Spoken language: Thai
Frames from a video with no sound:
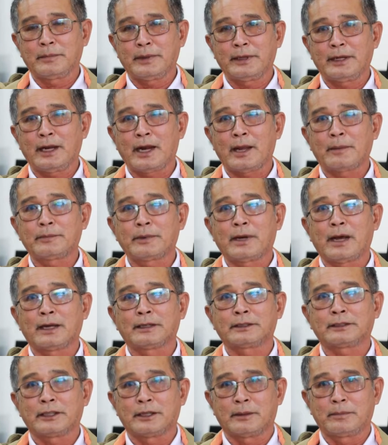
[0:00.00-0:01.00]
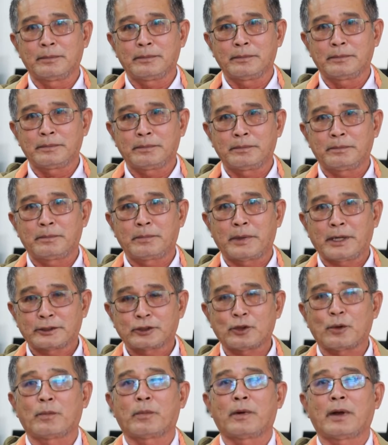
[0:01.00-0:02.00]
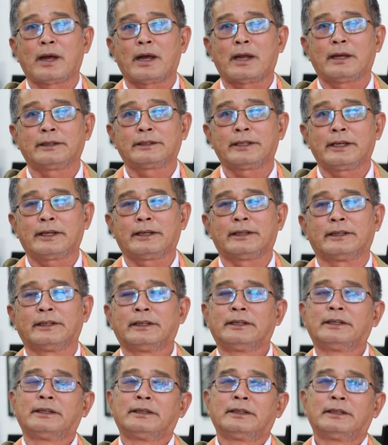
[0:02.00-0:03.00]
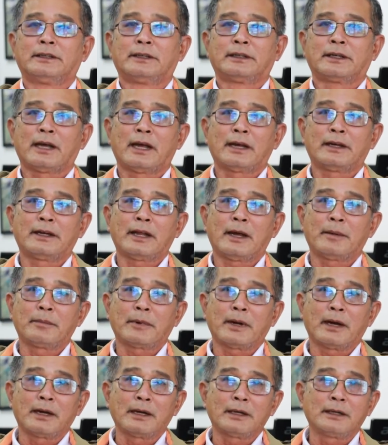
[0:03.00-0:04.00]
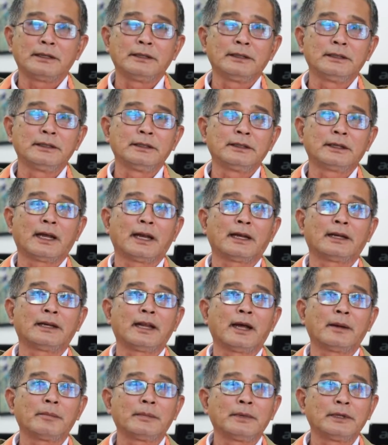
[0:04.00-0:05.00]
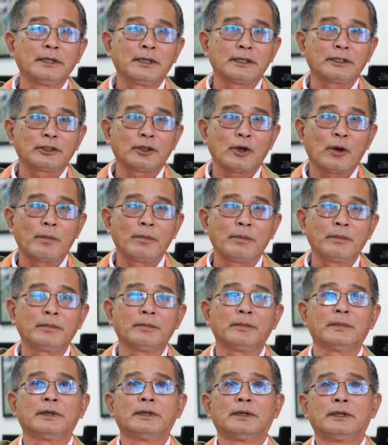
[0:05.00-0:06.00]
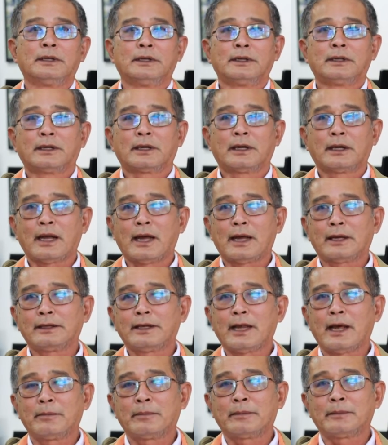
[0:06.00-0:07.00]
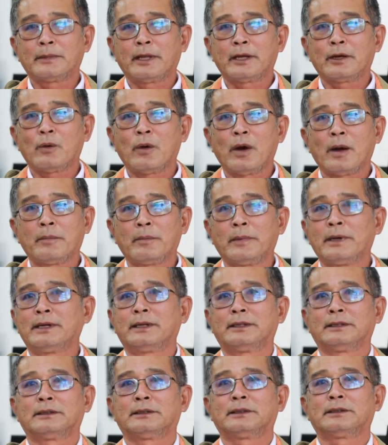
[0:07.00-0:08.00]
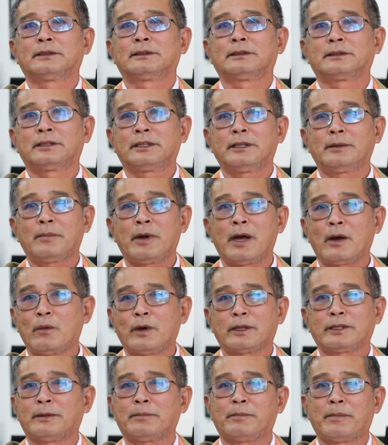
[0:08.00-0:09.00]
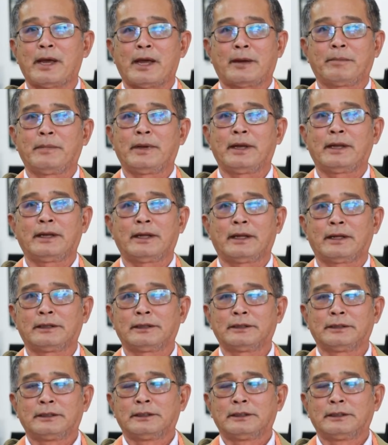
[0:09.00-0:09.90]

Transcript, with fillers: ไม่ได้รับการเสริมประสบการณ์ เช่น การดำกลางคืน การดำเรือจม การดำในความลึกที่มากกว่า 18 เมตรเนี่ย